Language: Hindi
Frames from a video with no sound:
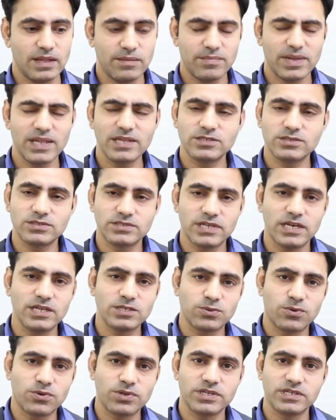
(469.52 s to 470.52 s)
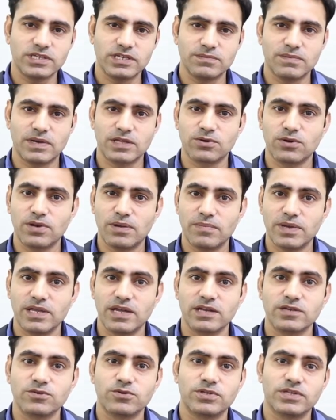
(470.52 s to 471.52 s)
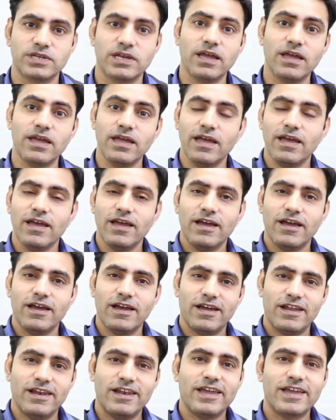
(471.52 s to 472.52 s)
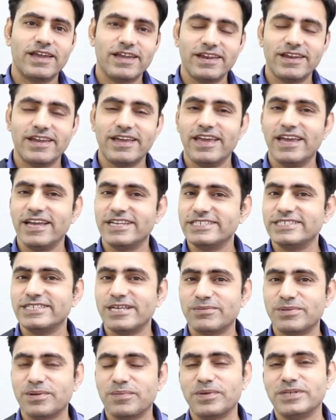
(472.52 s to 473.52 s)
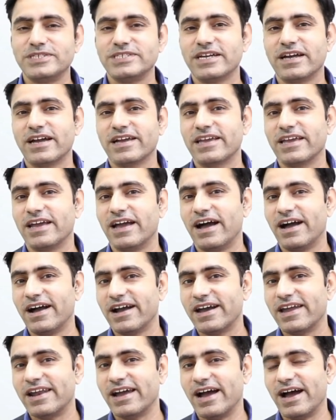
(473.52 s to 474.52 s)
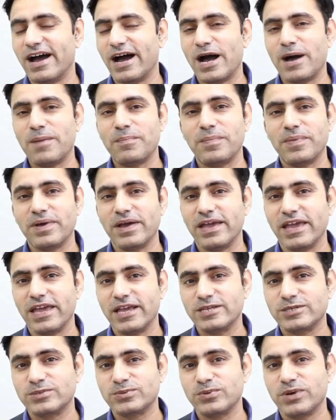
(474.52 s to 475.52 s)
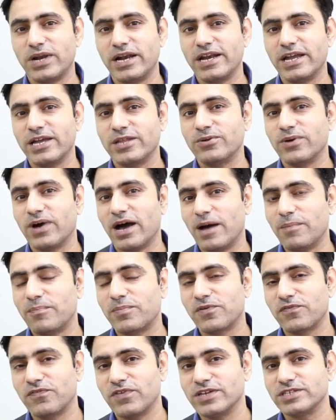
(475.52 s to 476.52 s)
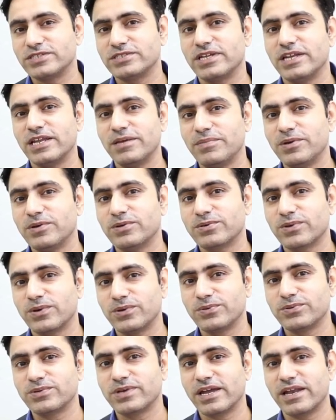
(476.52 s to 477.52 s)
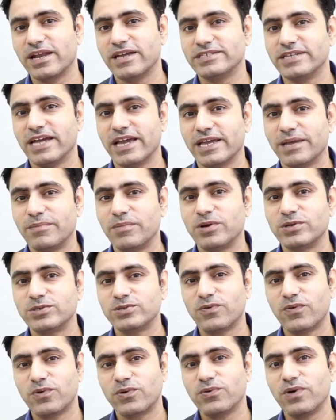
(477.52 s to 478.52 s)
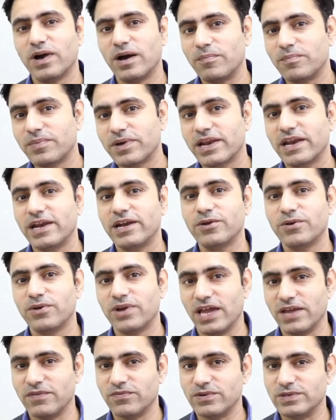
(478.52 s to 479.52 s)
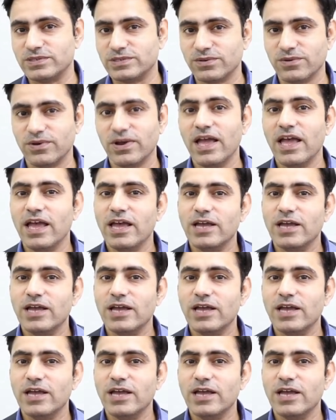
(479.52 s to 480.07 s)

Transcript: मतलब चलिए छोड़ दीजिए इस बात को लंबा जाने की जरूरत नहीं है लेकिन एक चीज़ आप समझिएगा कि अगर आप एक स्टूडेंट हैं तो आप प्रोफेशनली भी उसको यूज़ करना चाहेंगे बिकॉज यू वॉन्ट टू अपग्रेड योर लाइफ ऑल्सो